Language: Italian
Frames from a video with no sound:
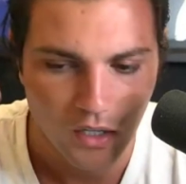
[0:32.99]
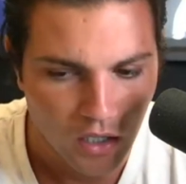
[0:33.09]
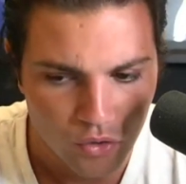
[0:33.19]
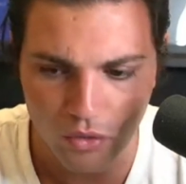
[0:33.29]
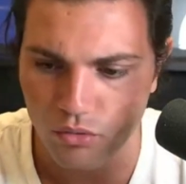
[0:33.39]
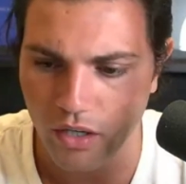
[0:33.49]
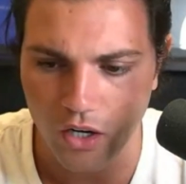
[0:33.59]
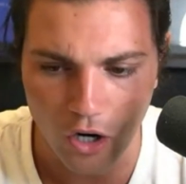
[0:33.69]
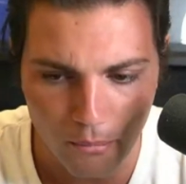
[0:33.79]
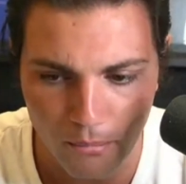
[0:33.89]
sui tuoi
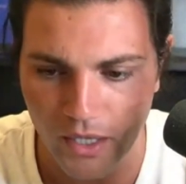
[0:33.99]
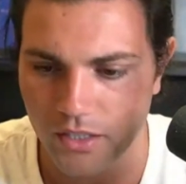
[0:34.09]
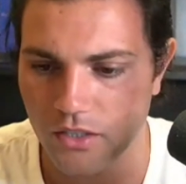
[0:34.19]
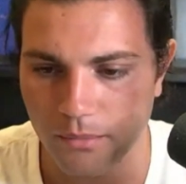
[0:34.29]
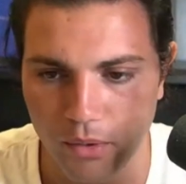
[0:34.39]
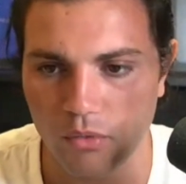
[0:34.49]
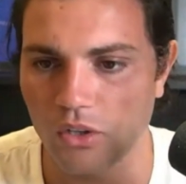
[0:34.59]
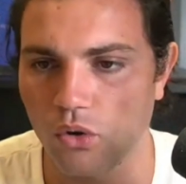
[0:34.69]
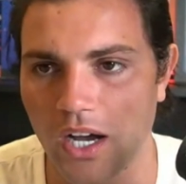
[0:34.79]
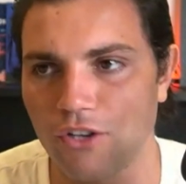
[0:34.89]
e-commerce, poi
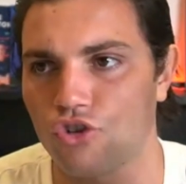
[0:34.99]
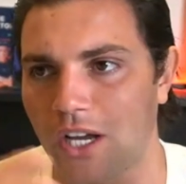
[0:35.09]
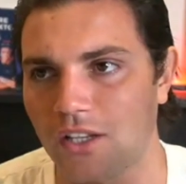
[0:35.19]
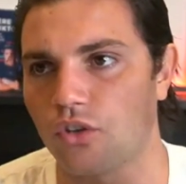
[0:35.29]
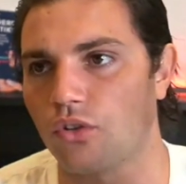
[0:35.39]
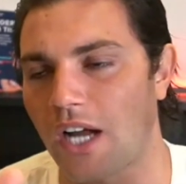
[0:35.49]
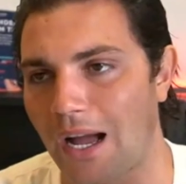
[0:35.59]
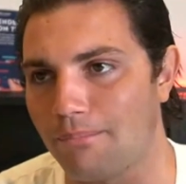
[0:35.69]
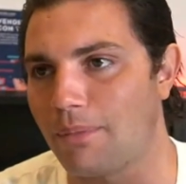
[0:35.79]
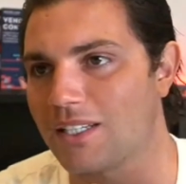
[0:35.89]
quando hai
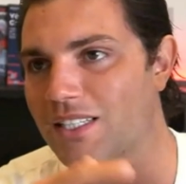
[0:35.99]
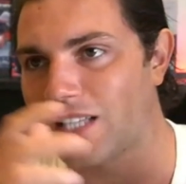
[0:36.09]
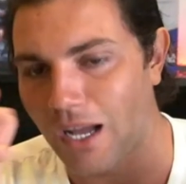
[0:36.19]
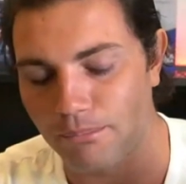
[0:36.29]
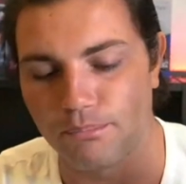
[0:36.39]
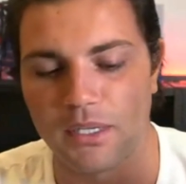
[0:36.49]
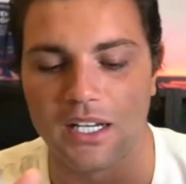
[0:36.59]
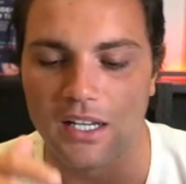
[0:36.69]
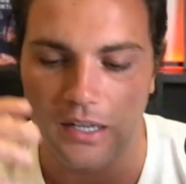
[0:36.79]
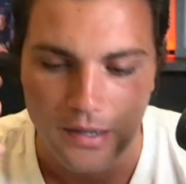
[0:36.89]
100k
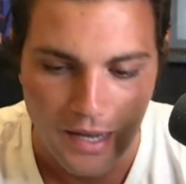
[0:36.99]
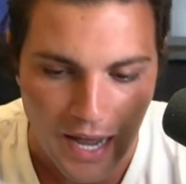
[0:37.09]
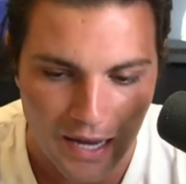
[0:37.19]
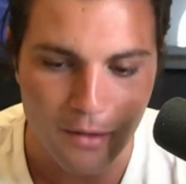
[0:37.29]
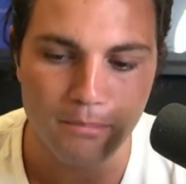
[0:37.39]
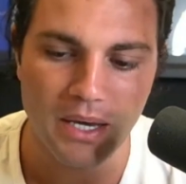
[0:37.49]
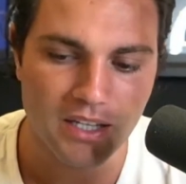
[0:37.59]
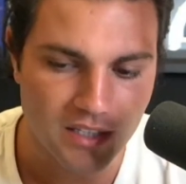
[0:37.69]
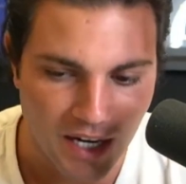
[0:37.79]
stabili al mese,